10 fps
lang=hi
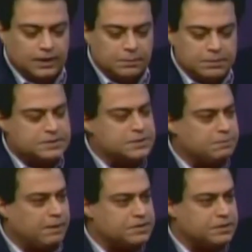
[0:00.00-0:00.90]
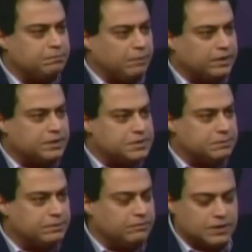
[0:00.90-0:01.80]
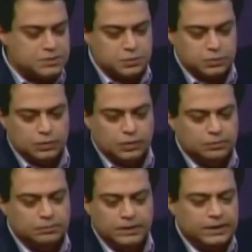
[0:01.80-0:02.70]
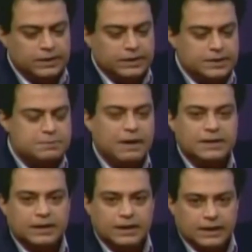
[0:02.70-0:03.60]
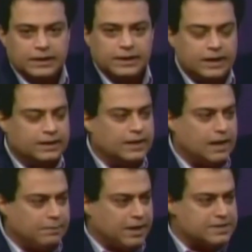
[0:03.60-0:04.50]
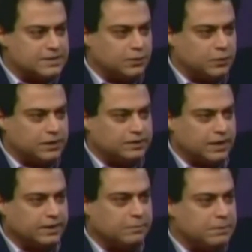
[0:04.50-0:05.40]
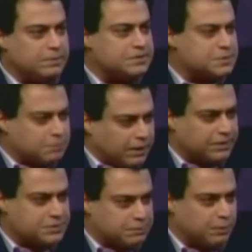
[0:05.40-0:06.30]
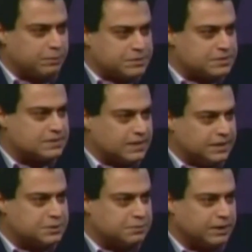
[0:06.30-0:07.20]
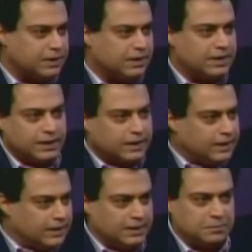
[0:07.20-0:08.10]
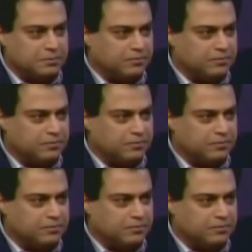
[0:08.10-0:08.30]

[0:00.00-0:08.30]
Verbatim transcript: बिजनेस पार्टनरशिप एंड वास्तु तो इस बात का लग नहीं रहा था आभास नहीं हो रहा था कि भी बिजनेस पार्टनरशिप और बिजनेस डीड्स में कहीं